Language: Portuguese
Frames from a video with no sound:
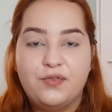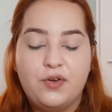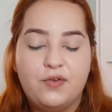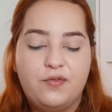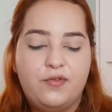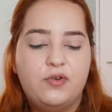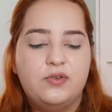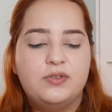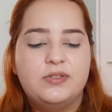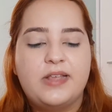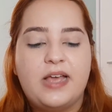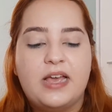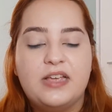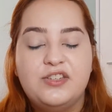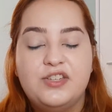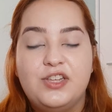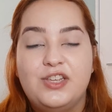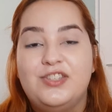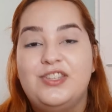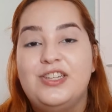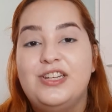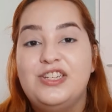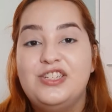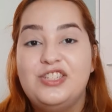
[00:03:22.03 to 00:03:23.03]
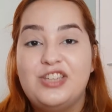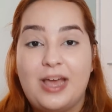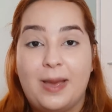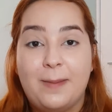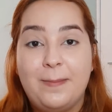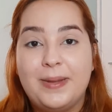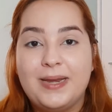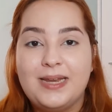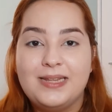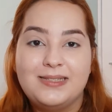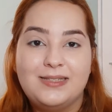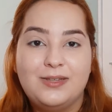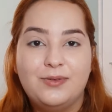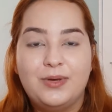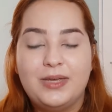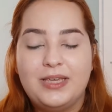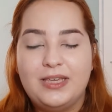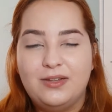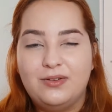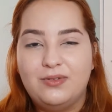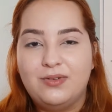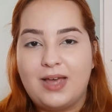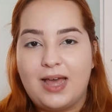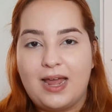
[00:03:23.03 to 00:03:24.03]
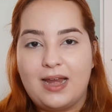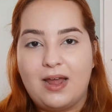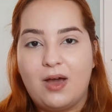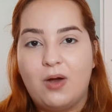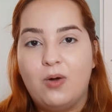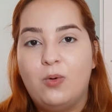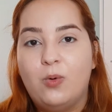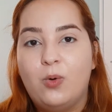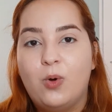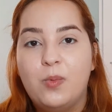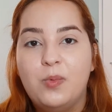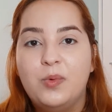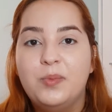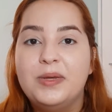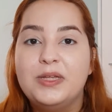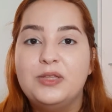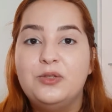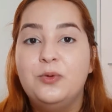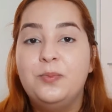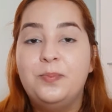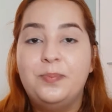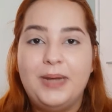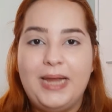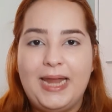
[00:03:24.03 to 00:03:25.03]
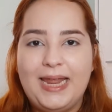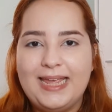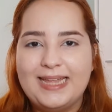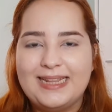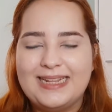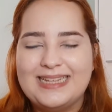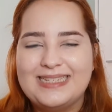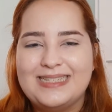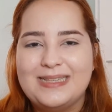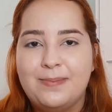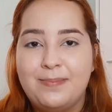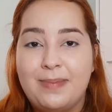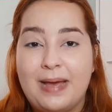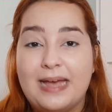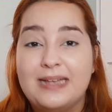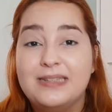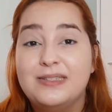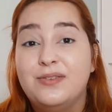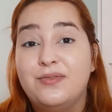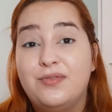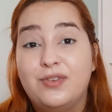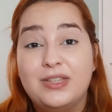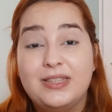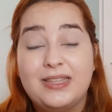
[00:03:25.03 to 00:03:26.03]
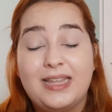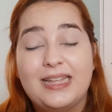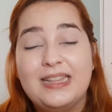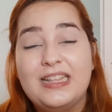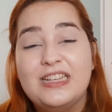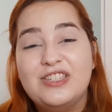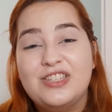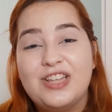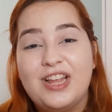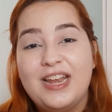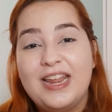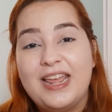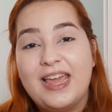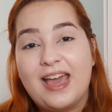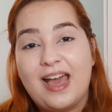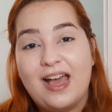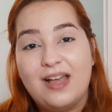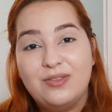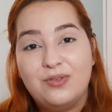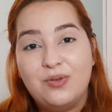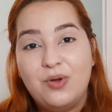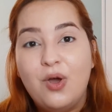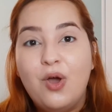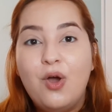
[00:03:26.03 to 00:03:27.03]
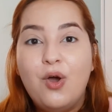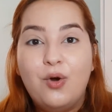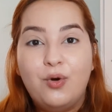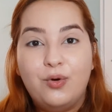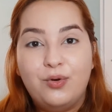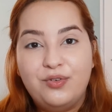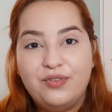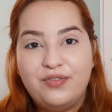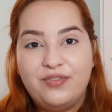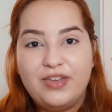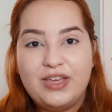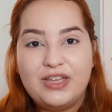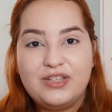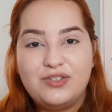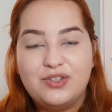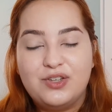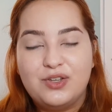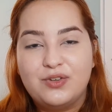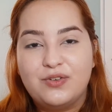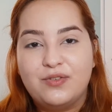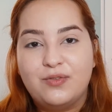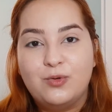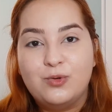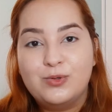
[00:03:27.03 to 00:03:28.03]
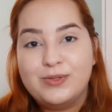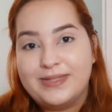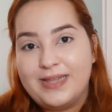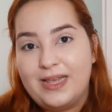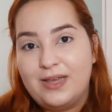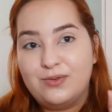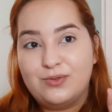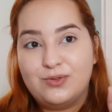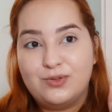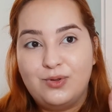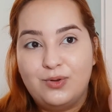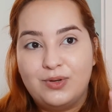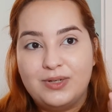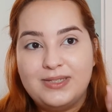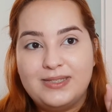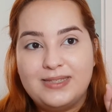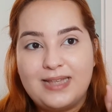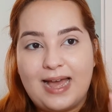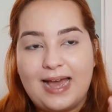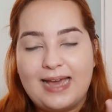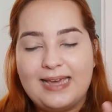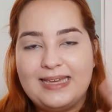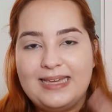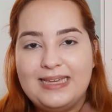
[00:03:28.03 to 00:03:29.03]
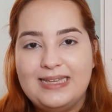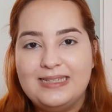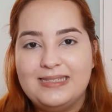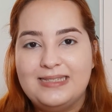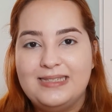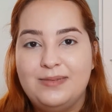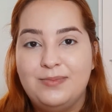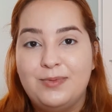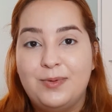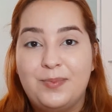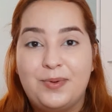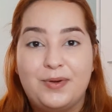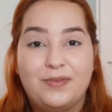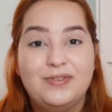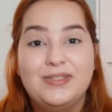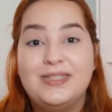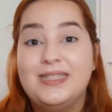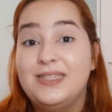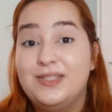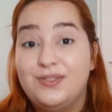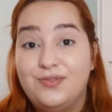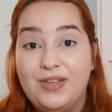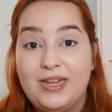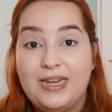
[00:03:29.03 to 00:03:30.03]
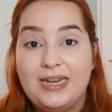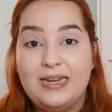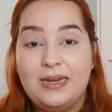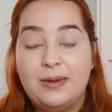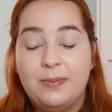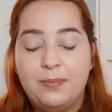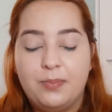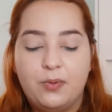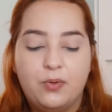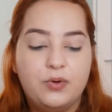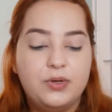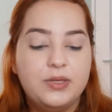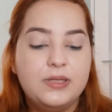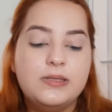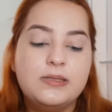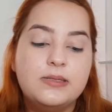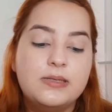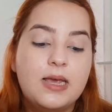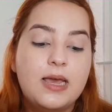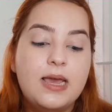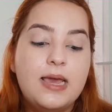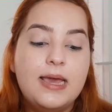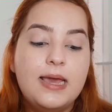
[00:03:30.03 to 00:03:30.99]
que eu vou usar, gente, ele já apareceu aqui no canal como uma duplinha dessa base. Eu vou até deixar linkado o vídeo que eu usei os dois aqui em cima pra vocês verem depois.